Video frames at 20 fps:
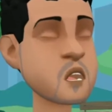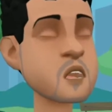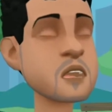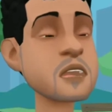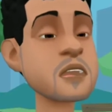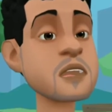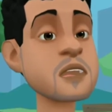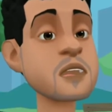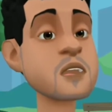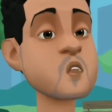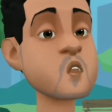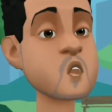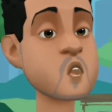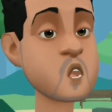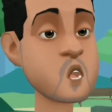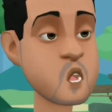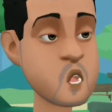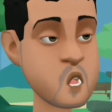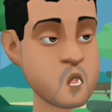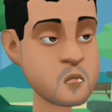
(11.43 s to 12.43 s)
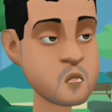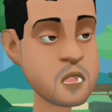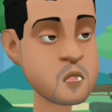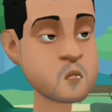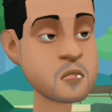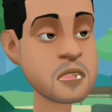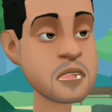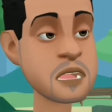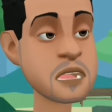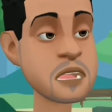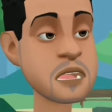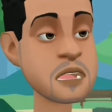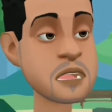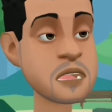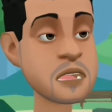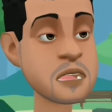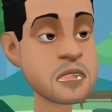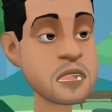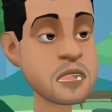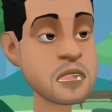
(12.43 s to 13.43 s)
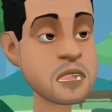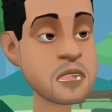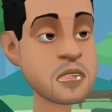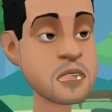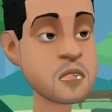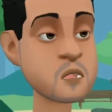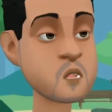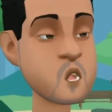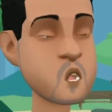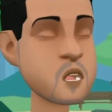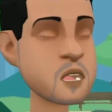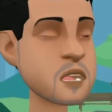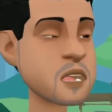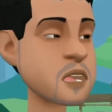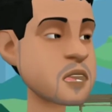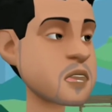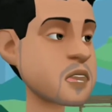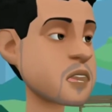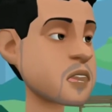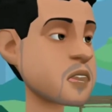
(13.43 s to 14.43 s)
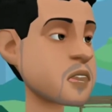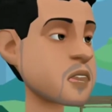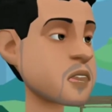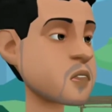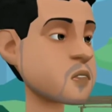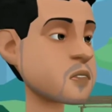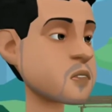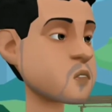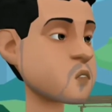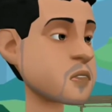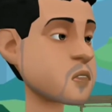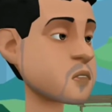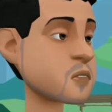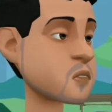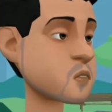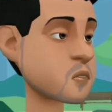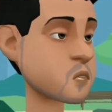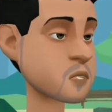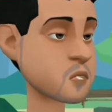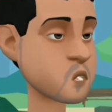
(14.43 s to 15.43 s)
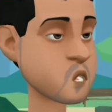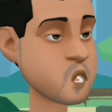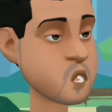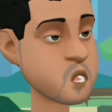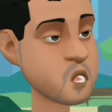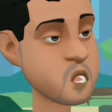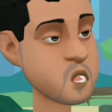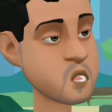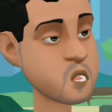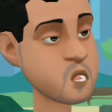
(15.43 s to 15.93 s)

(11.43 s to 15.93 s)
Aduh, Pen, aku di sini udah dua hari nungguin kamu.